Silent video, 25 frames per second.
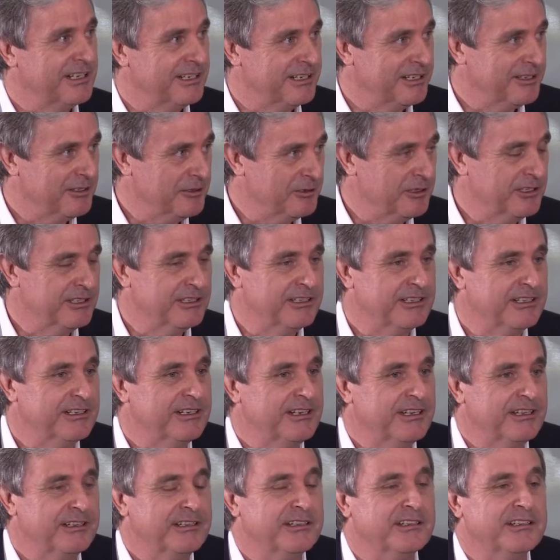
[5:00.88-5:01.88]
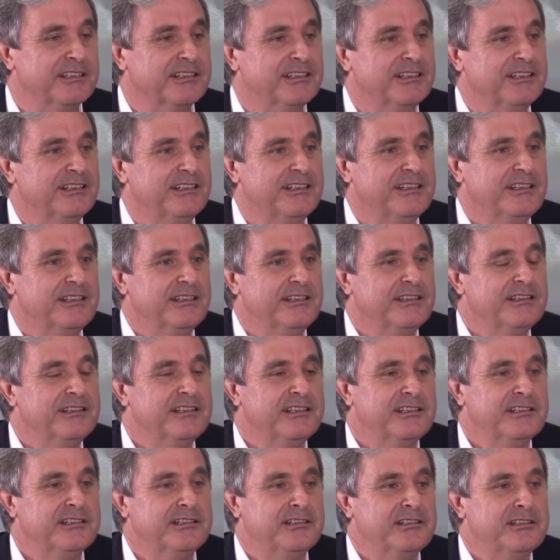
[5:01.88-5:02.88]
aquello que deja
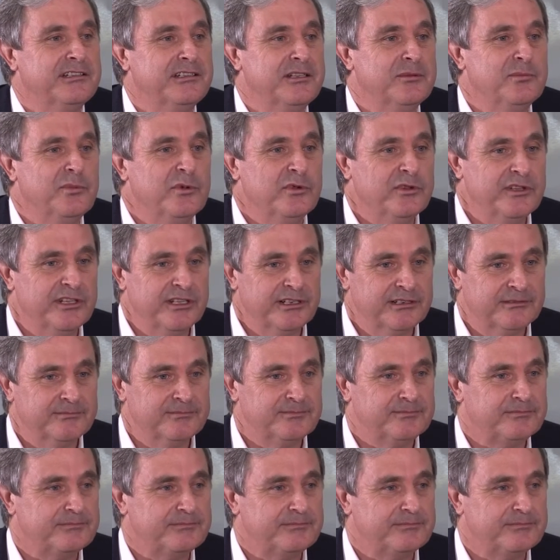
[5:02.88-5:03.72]
de poder